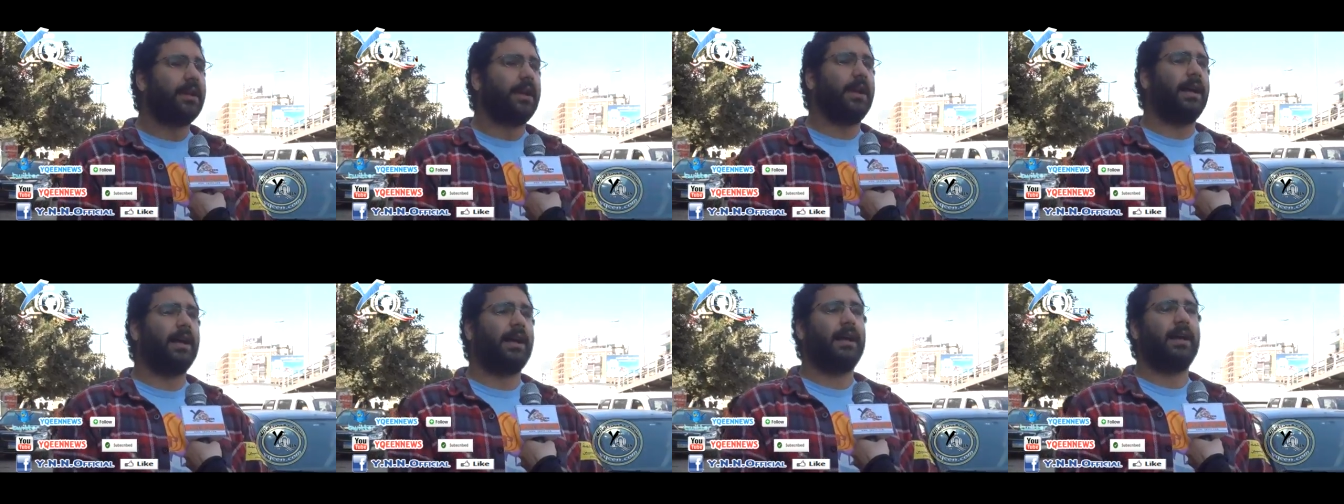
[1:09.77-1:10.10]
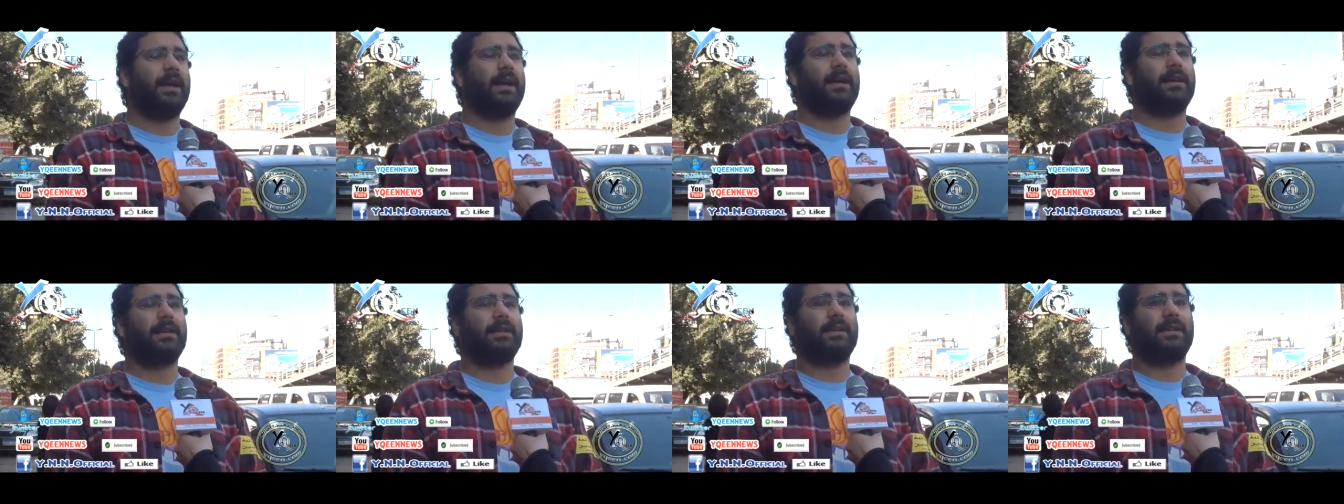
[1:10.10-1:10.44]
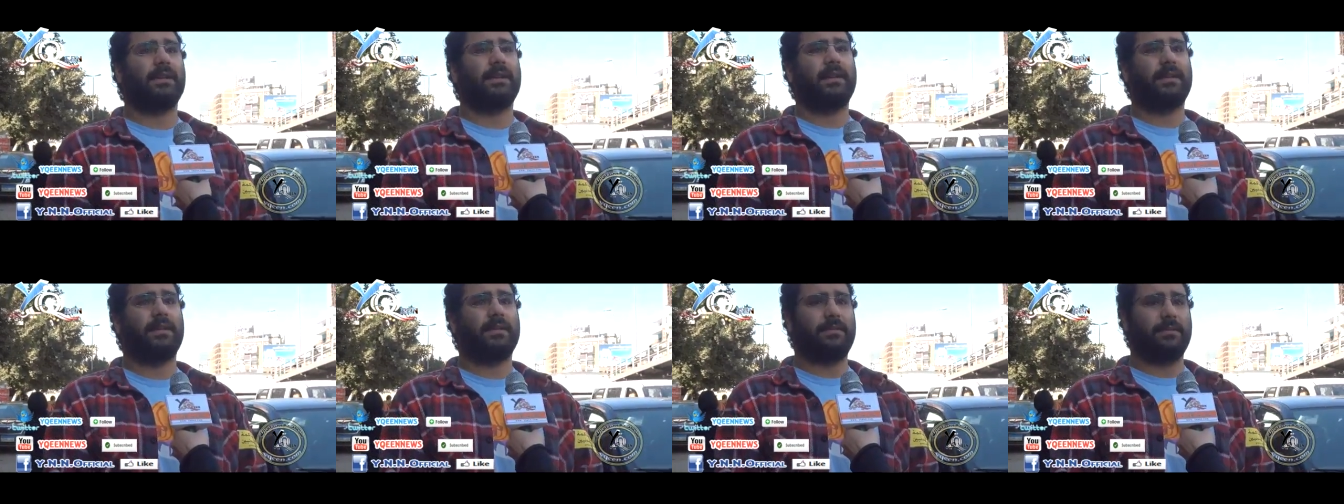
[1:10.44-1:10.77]

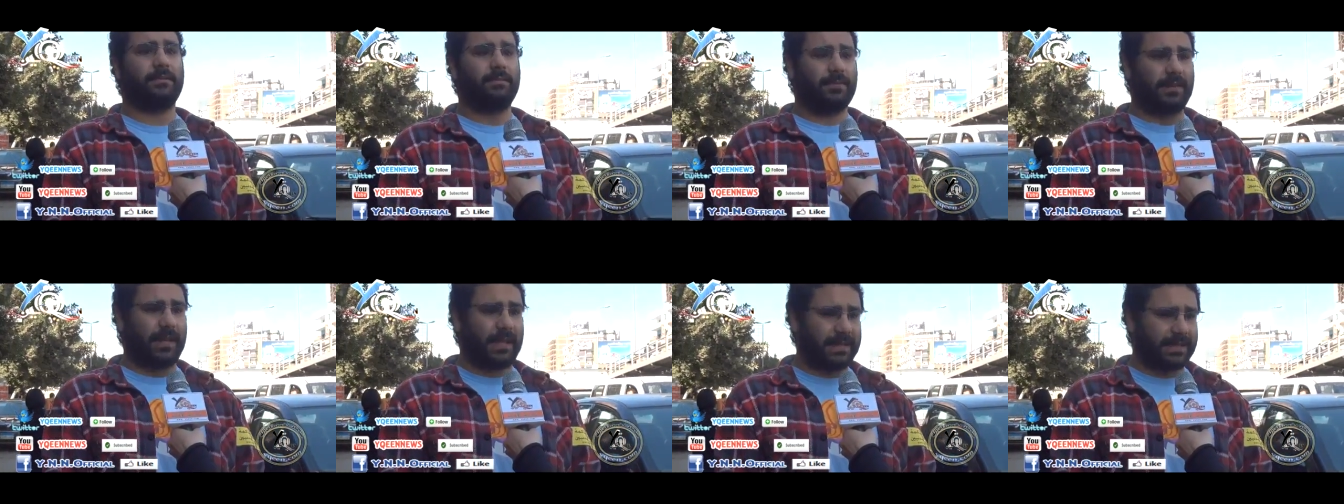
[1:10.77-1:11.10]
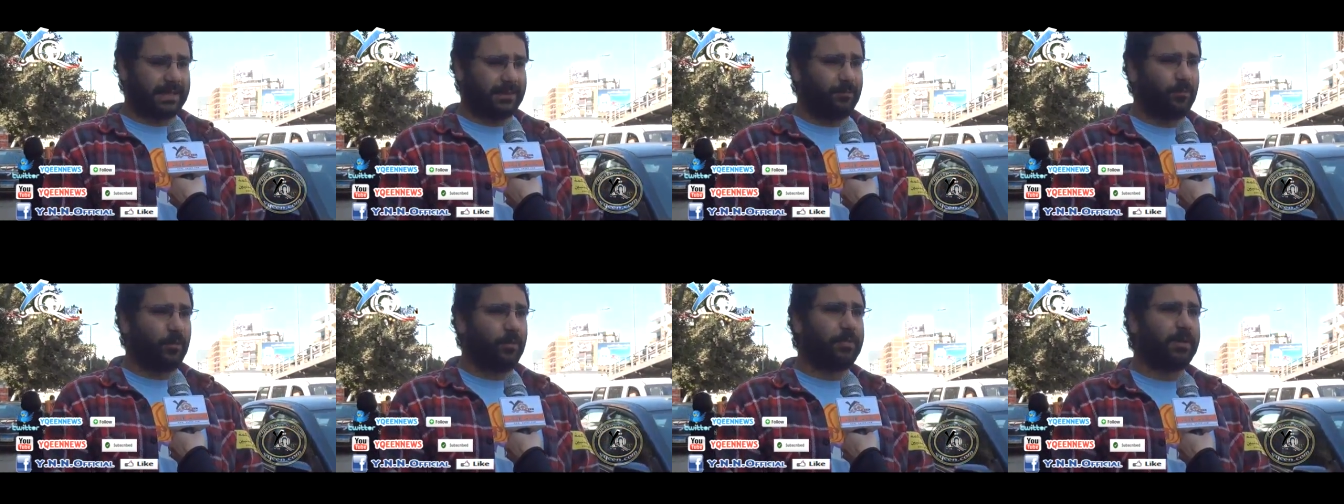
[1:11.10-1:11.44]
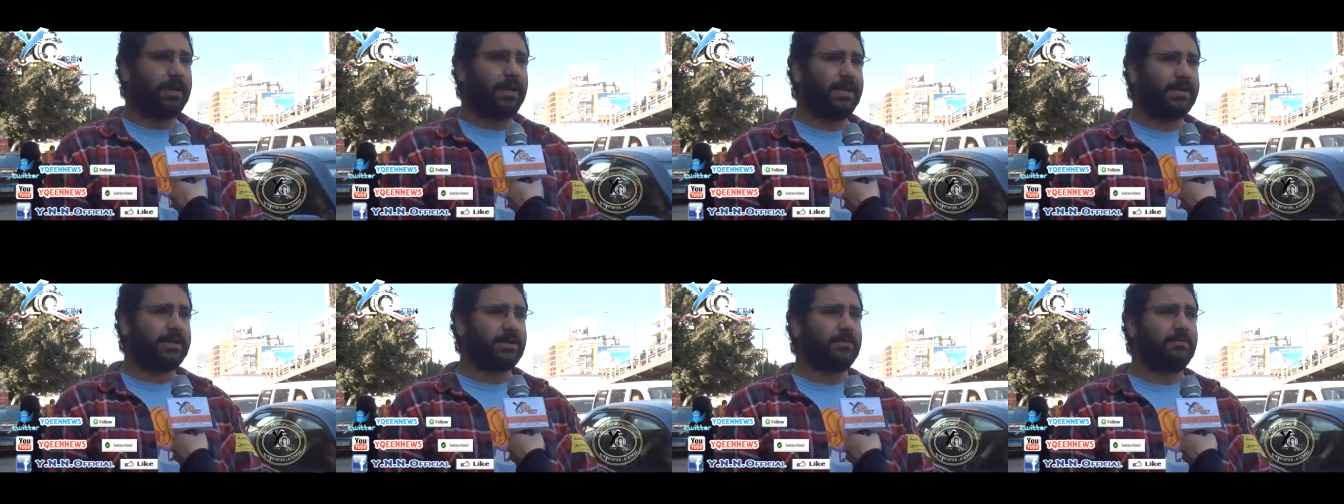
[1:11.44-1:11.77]
آه، تعذيب
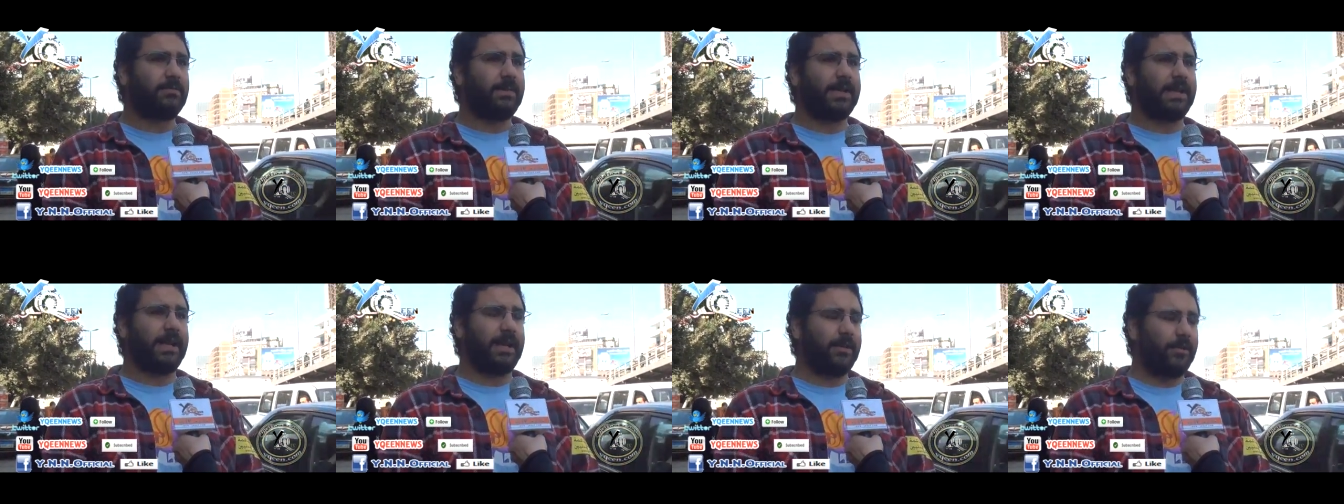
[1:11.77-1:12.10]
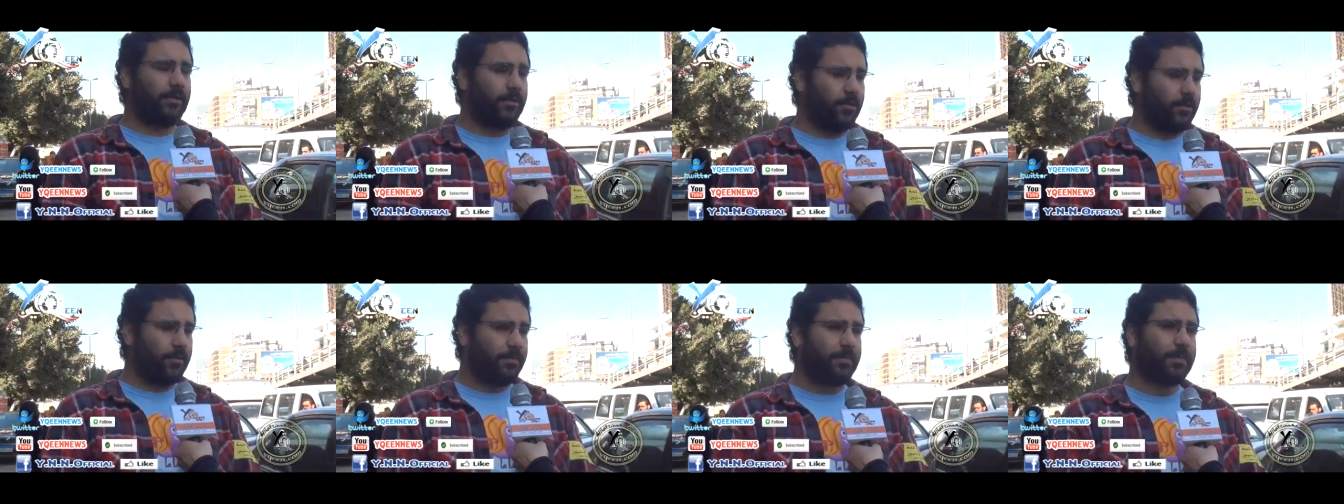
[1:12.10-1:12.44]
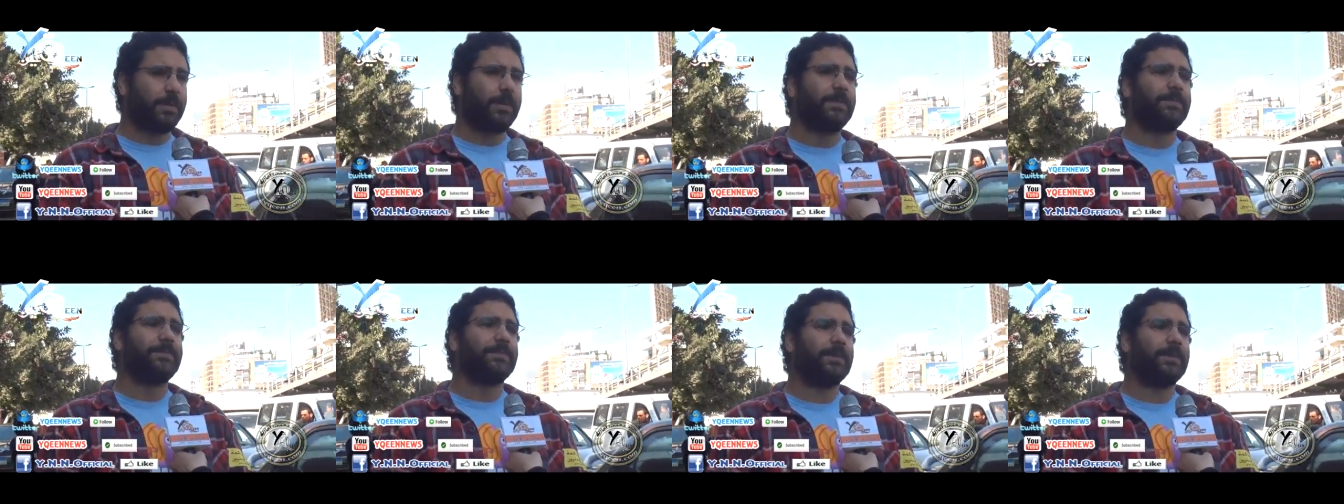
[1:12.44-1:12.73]
مبرح ثم نقلهم